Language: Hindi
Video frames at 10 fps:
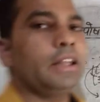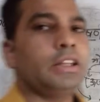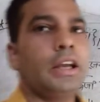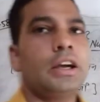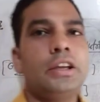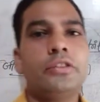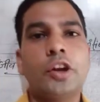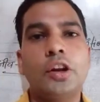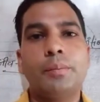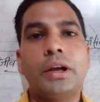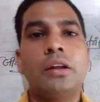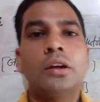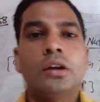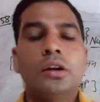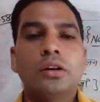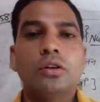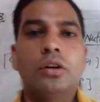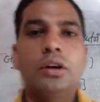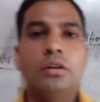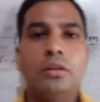लेते हैं कहीं शरीर पर
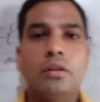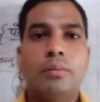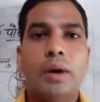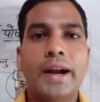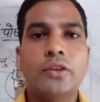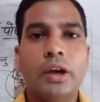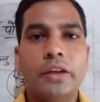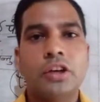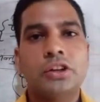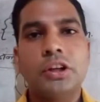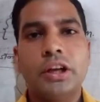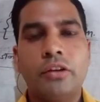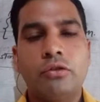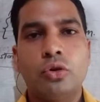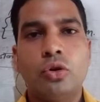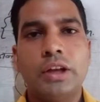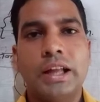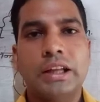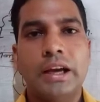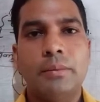कोई पार्ट जो है क्षतिग्रस्त हो
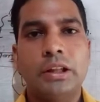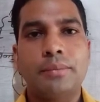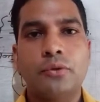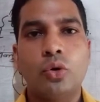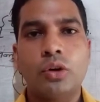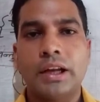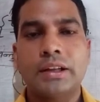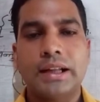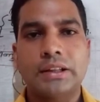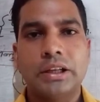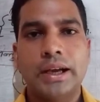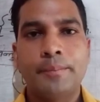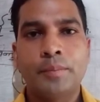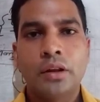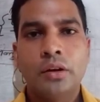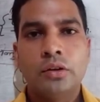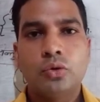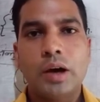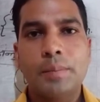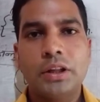जाता है मतलब चोट लग जाती है तो
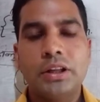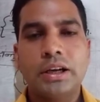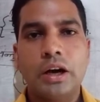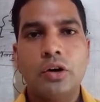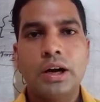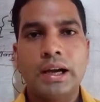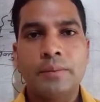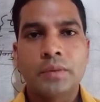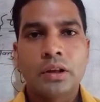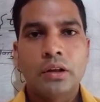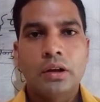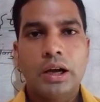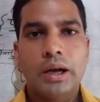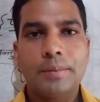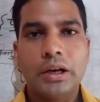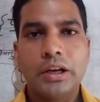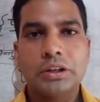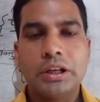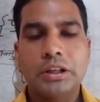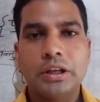आपने देखा होगा आप अगर
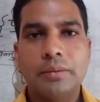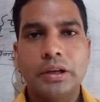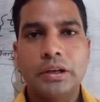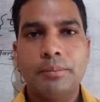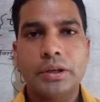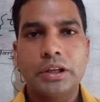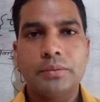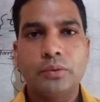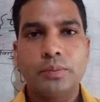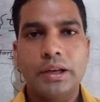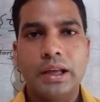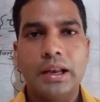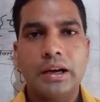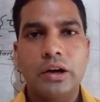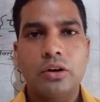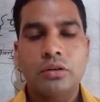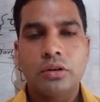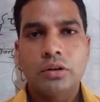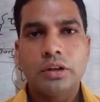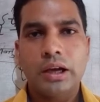धीरे धीरे मरहम पट्टी भी उस पर ना लगाओ
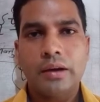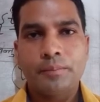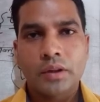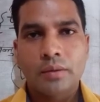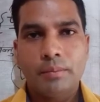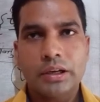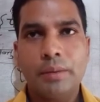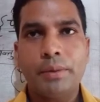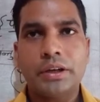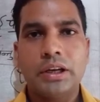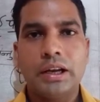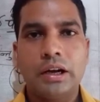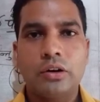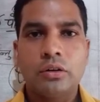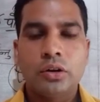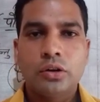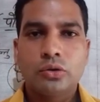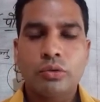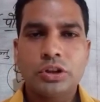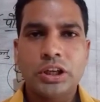या मरहम पट्टी लगाओ
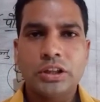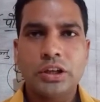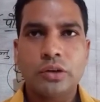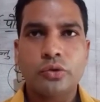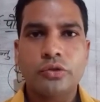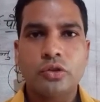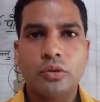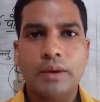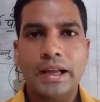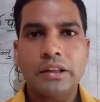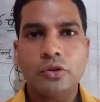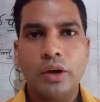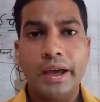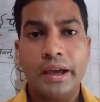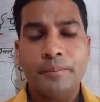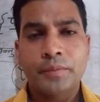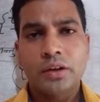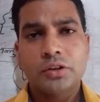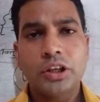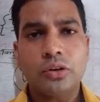तो वो धीरे धीरे कुछ दिनों बाद जो है
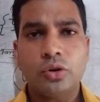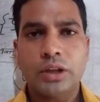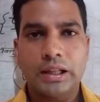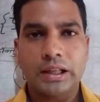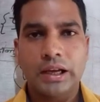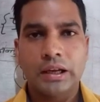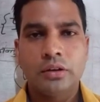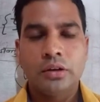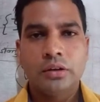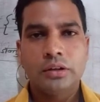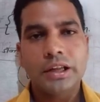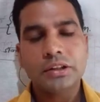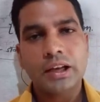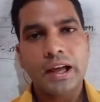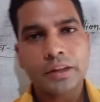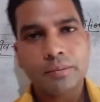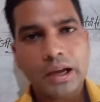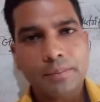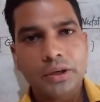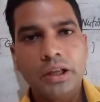ठीक हो जाता है नाइन्थ क्लास में
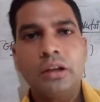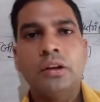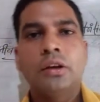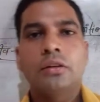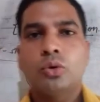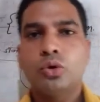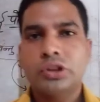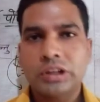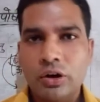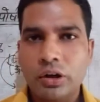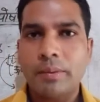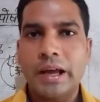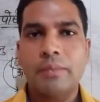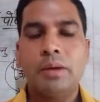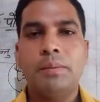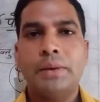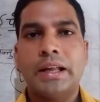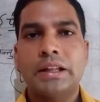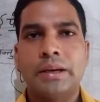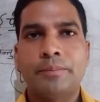आपने कोशिकाओं के बारे में भी पढ़ा
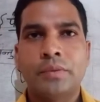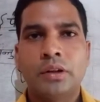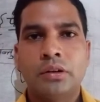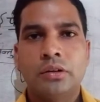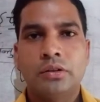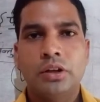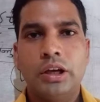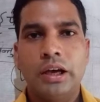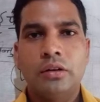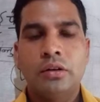था ठीक है